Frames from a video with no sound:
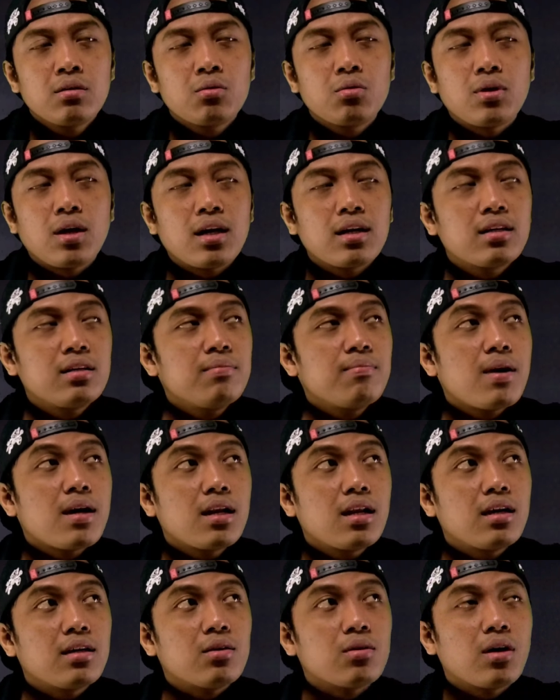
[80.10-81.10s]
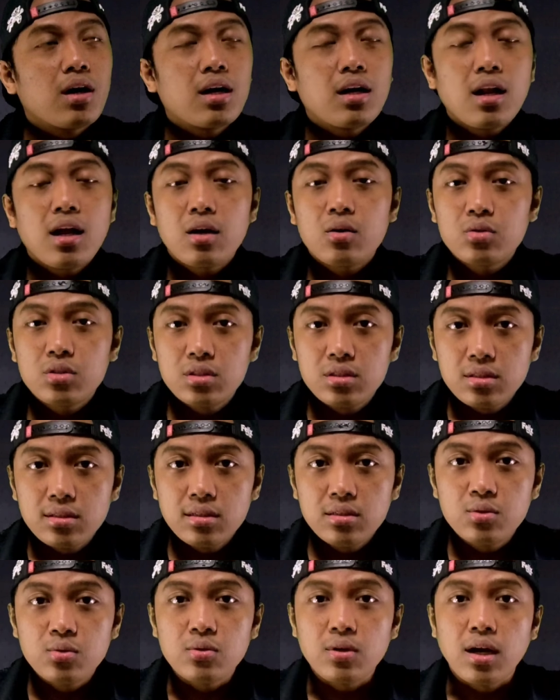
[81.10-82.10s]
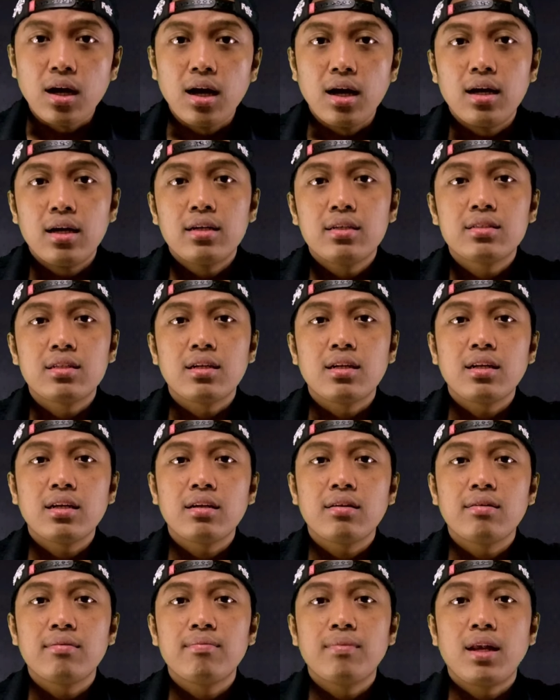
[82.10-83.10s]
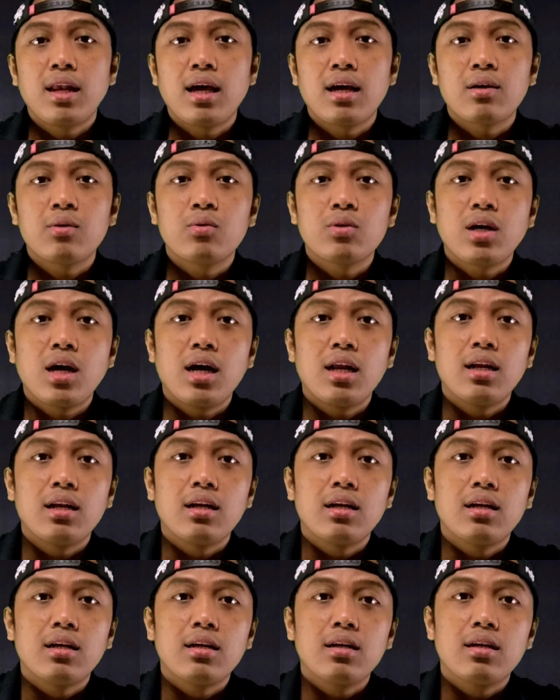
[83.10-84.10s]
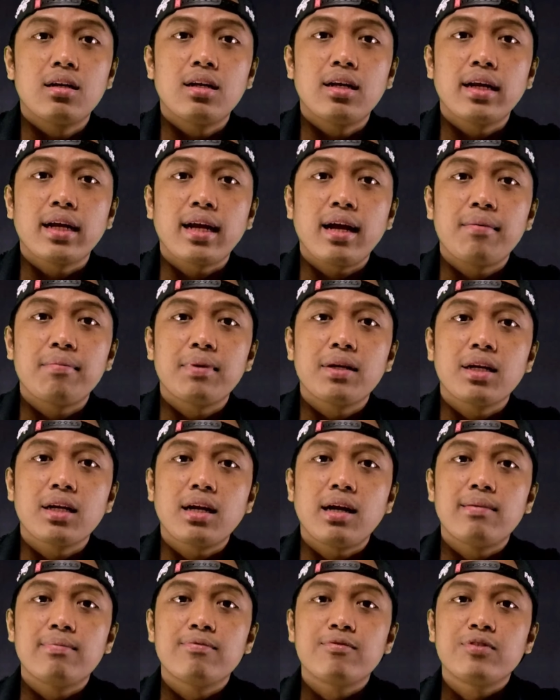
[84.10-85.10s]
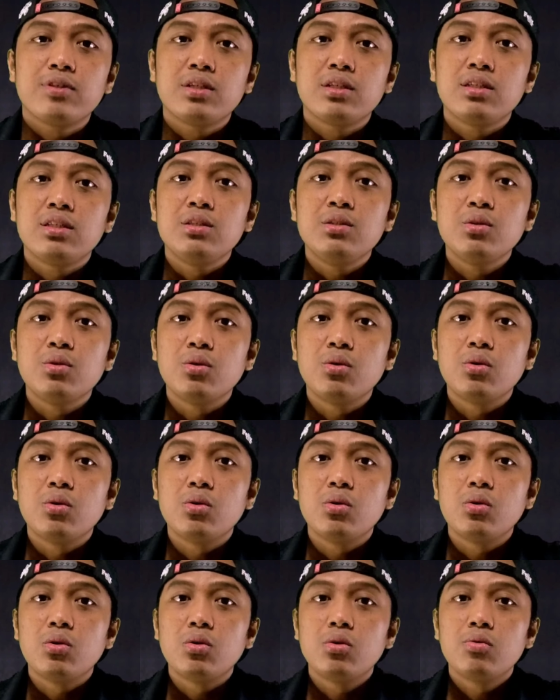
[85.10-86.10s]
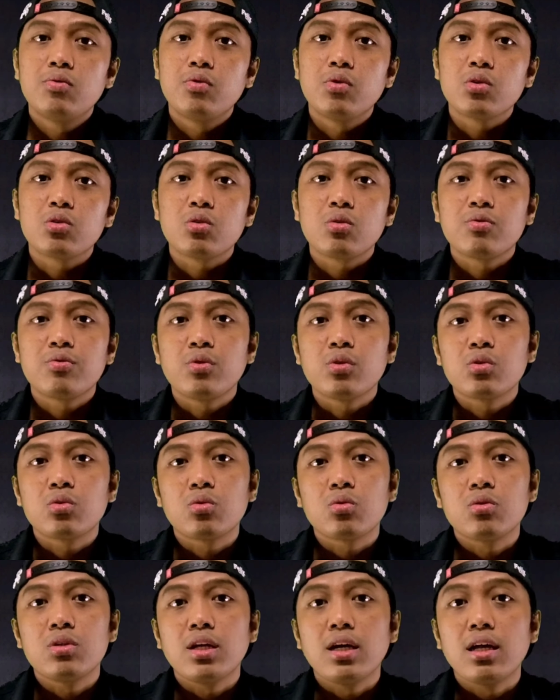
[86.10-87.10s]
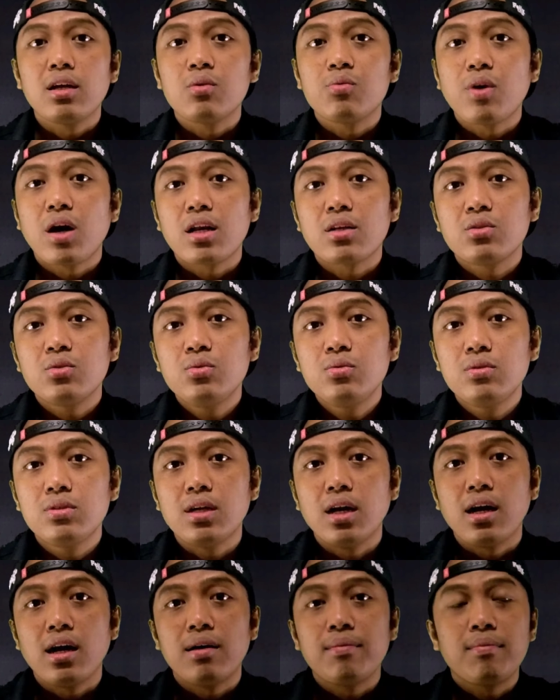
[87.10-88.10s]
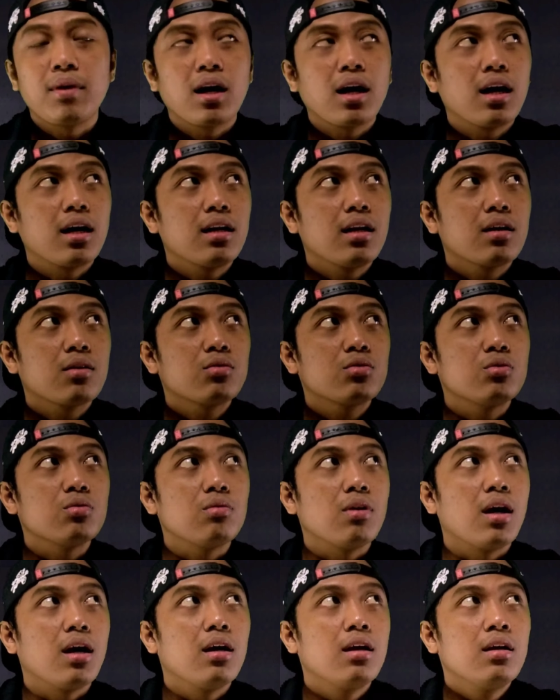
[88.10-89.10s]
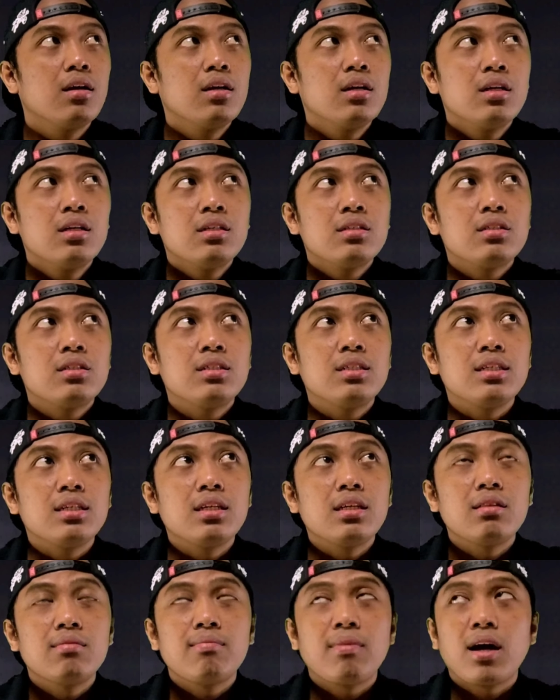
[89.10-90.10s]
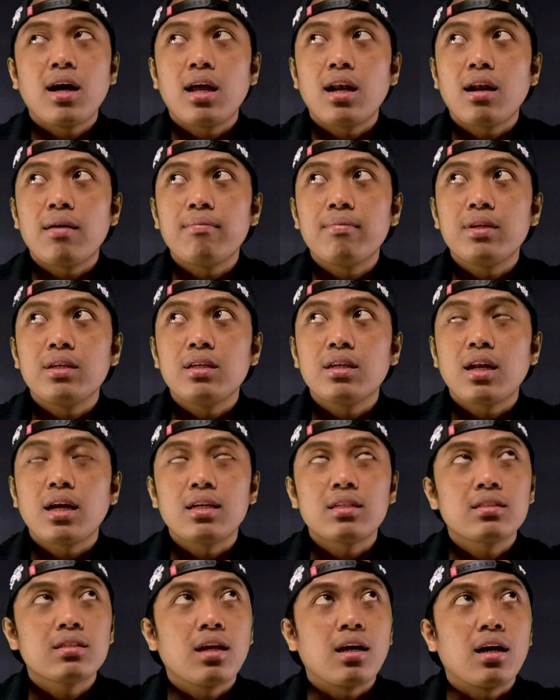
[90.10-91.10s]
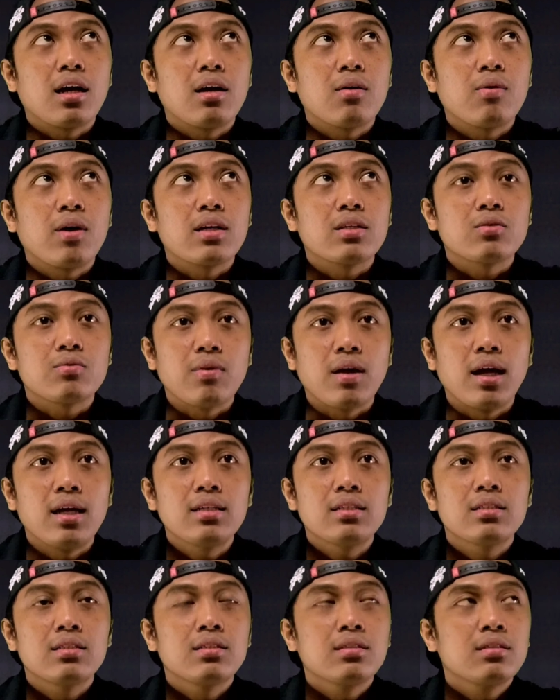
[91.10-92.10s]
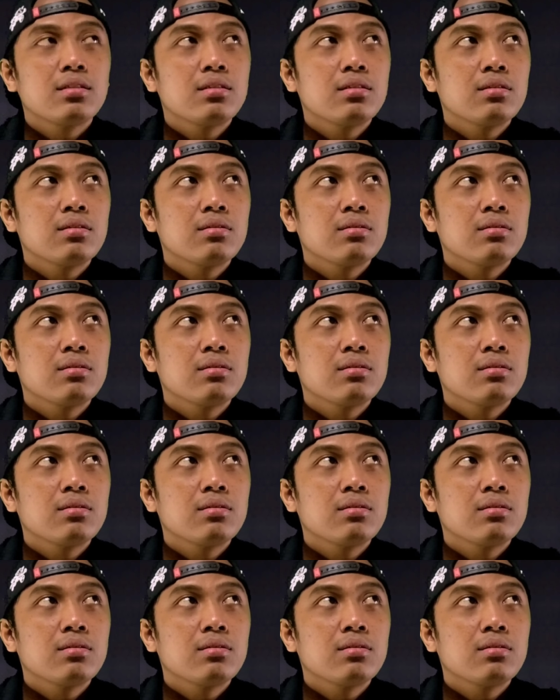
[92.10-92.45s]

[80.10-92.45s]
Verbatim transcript: kurang gimana ya karena aku sendiri juga sering melakukan rekam-rekam video foto-foto di luar juga makanya aku juga sedikit mengalami rasa was-was